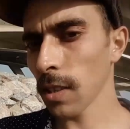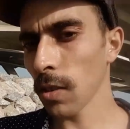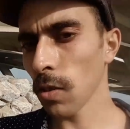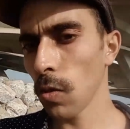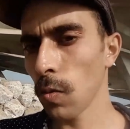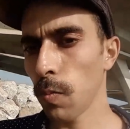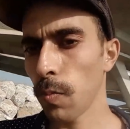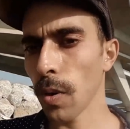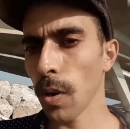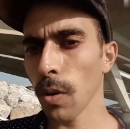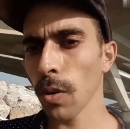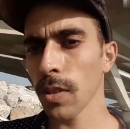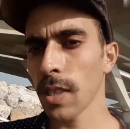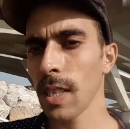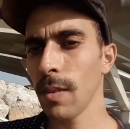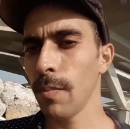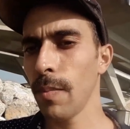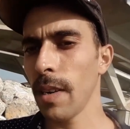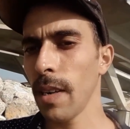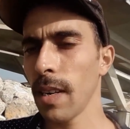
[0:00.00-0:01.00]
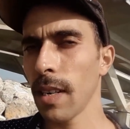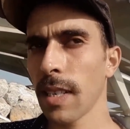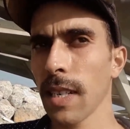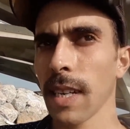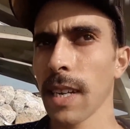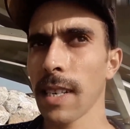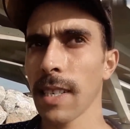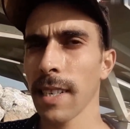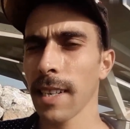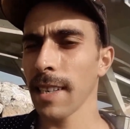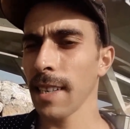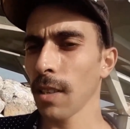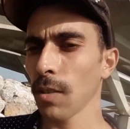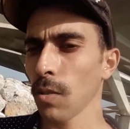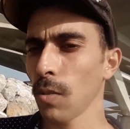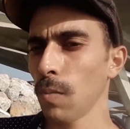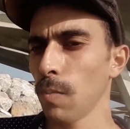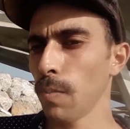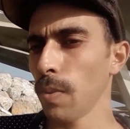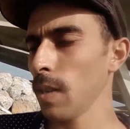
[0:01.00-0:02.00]
يا طوبه اقسم بالله تخرجت لي
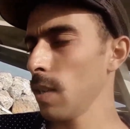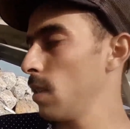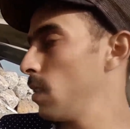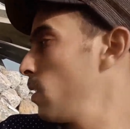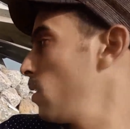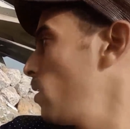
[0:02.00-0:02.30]
طوبه